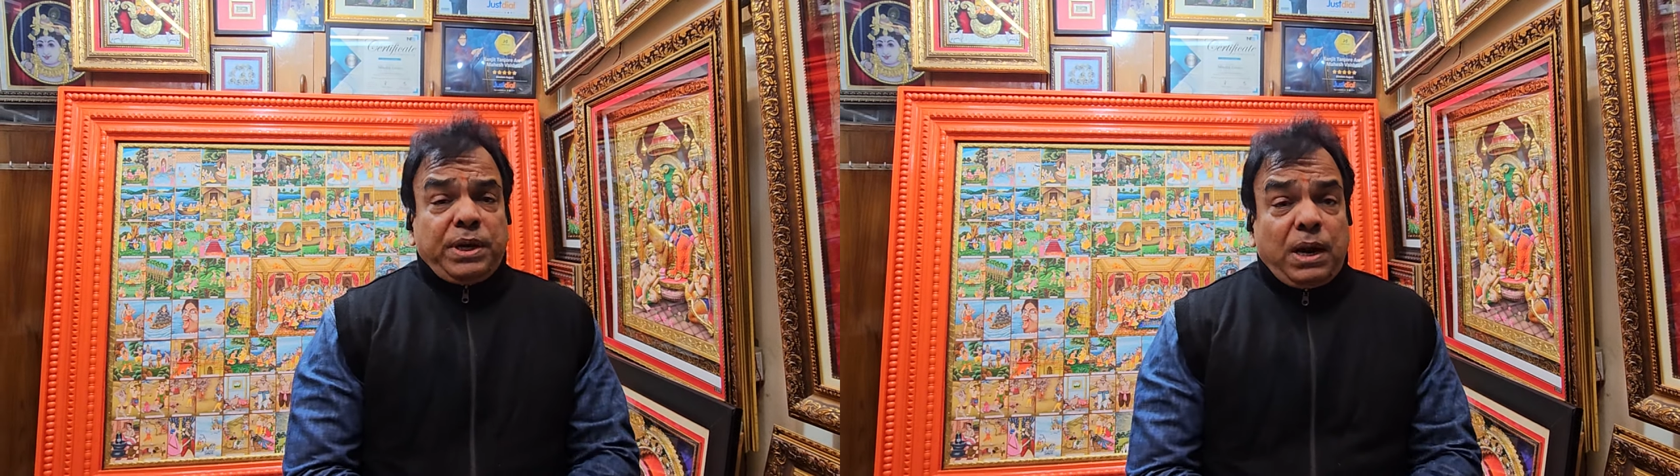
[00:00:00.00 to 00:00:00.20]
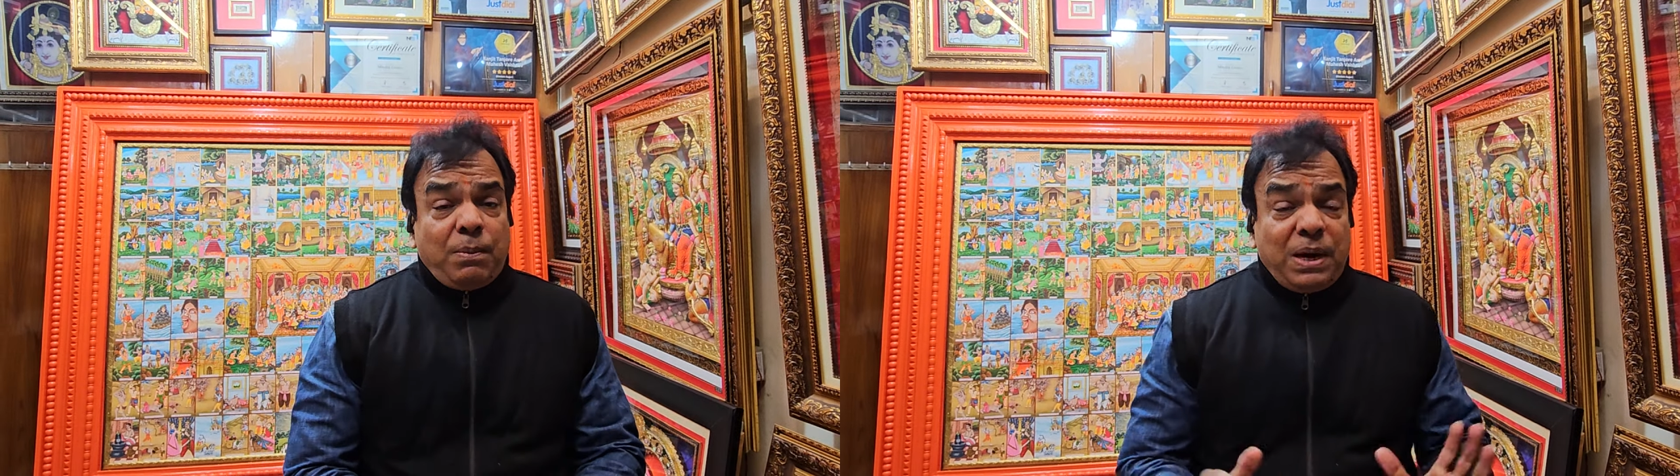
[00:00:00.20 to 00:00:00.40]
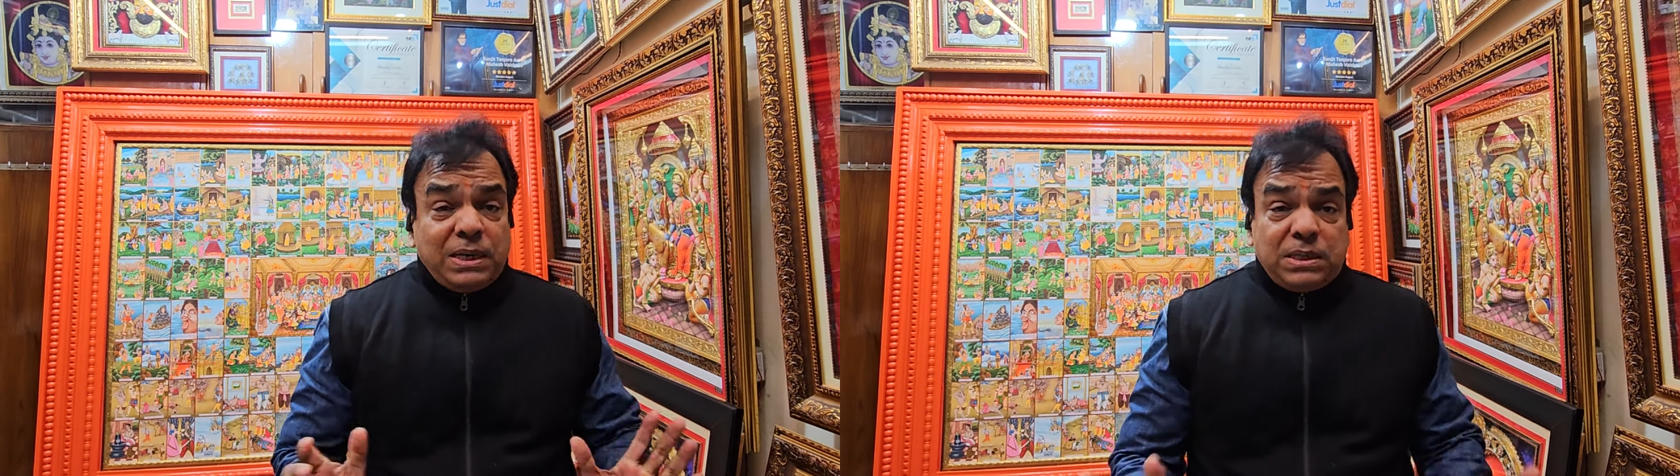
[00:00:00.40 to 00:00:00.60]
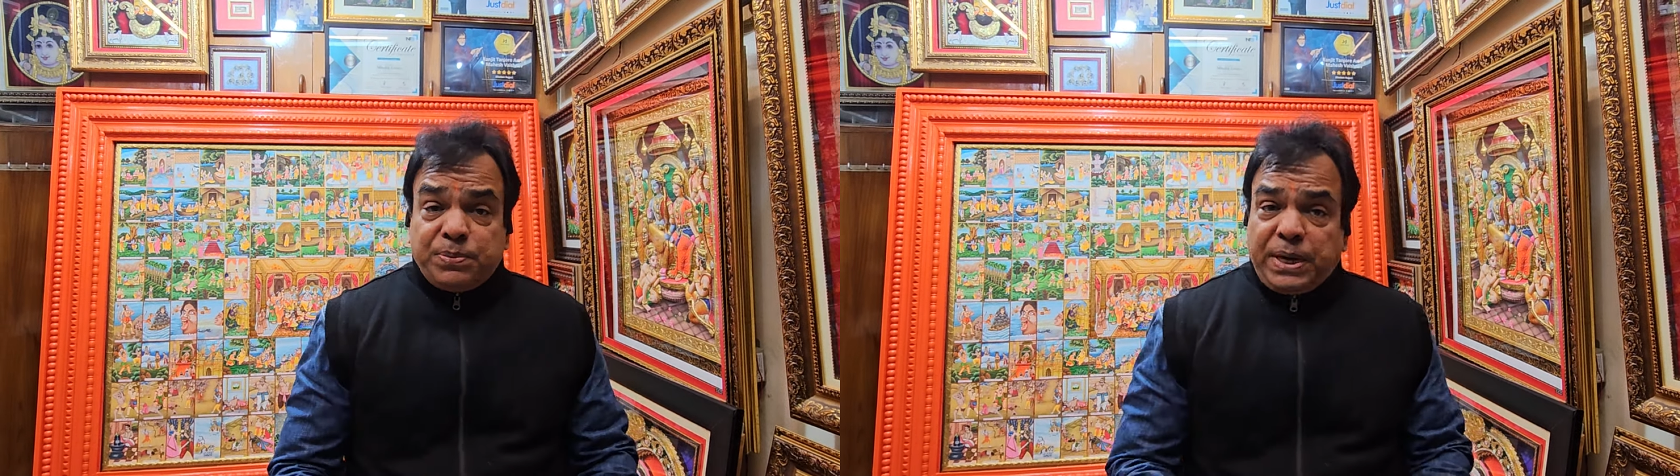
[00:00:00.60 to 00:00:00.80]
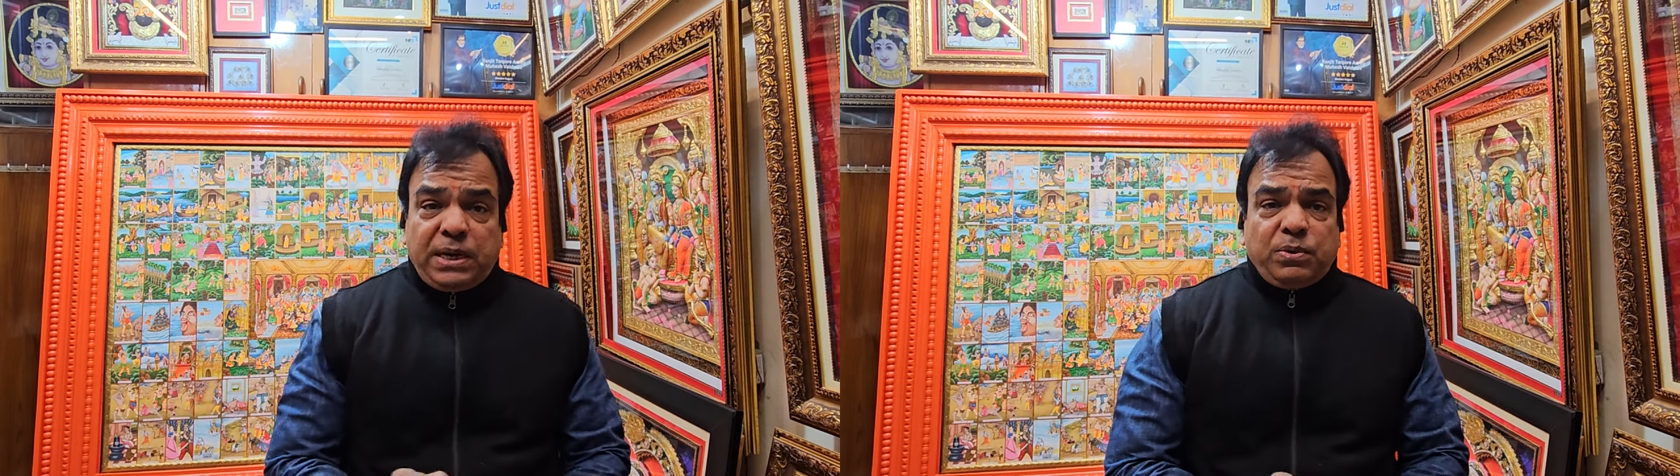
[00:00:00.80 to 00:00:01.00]
रामायण जी
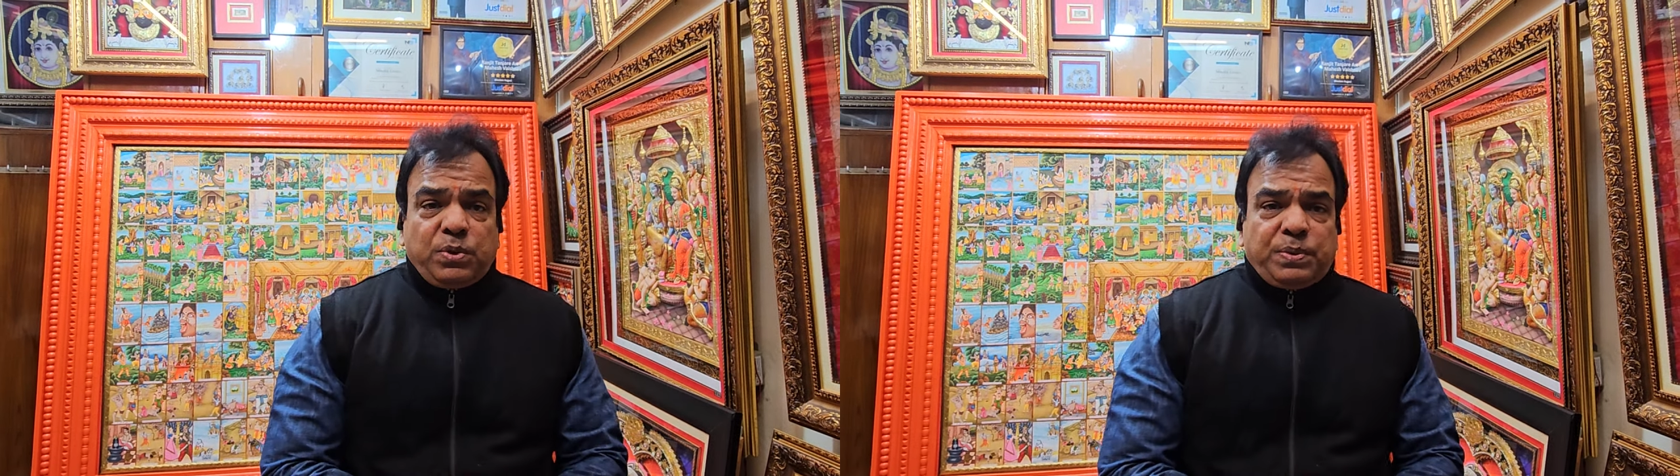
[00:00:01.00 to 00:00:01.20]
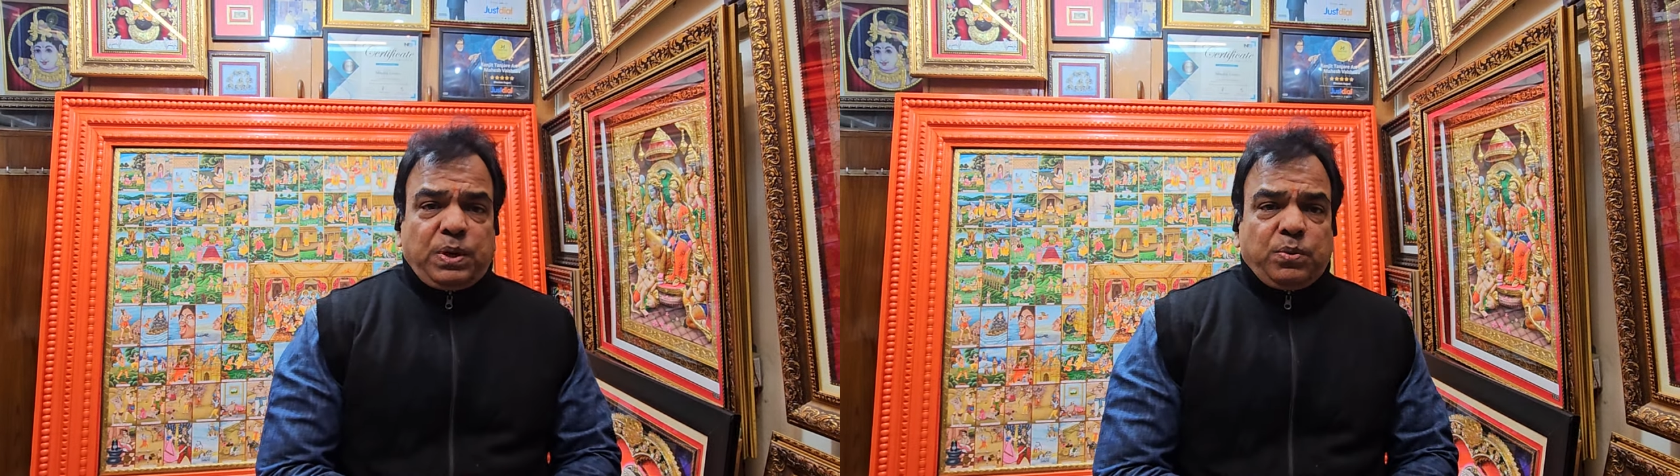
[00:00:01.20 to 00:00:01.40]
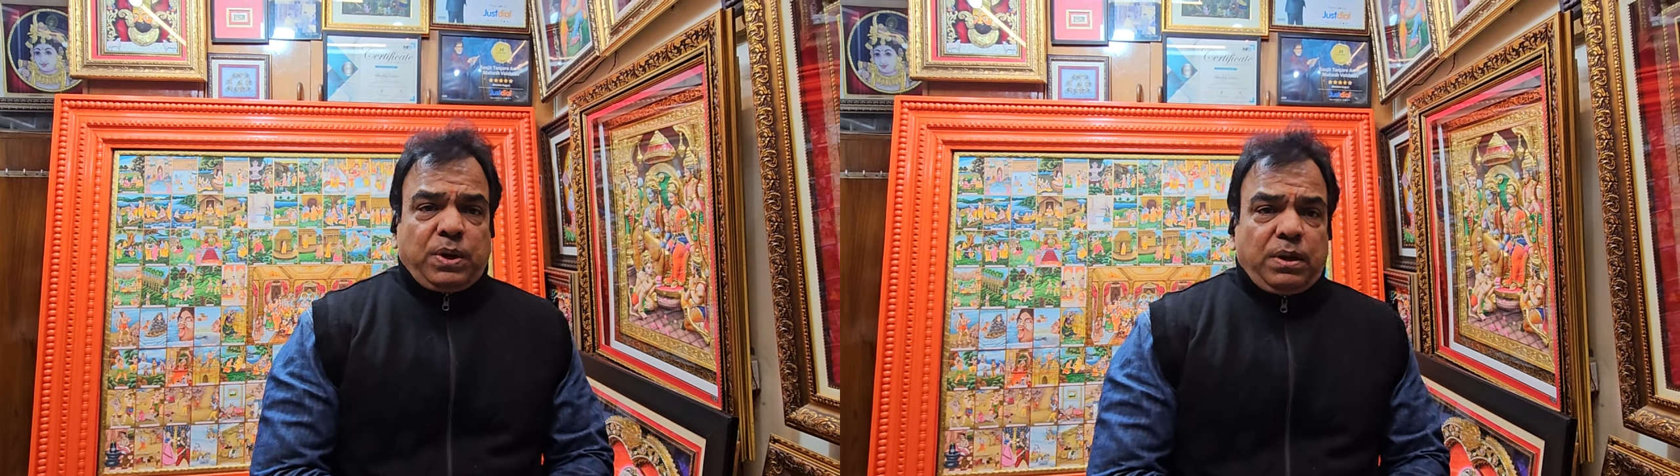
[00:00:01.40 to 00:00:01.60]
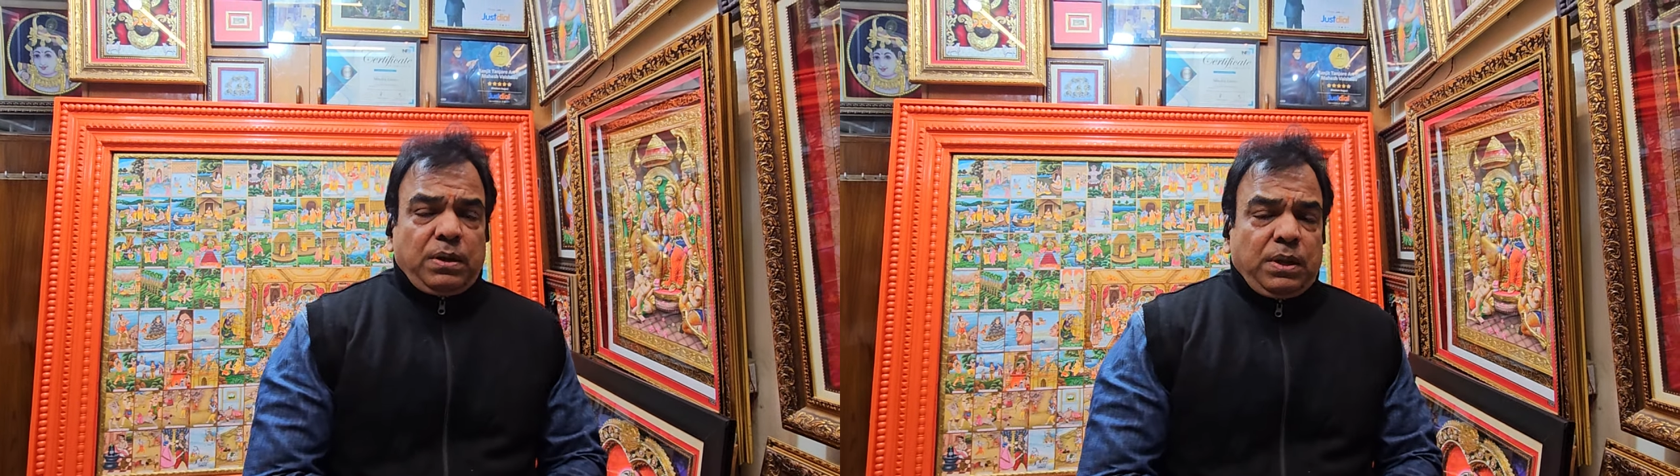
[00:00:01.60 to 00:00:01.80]
पेंटिंग में बनाऊंगा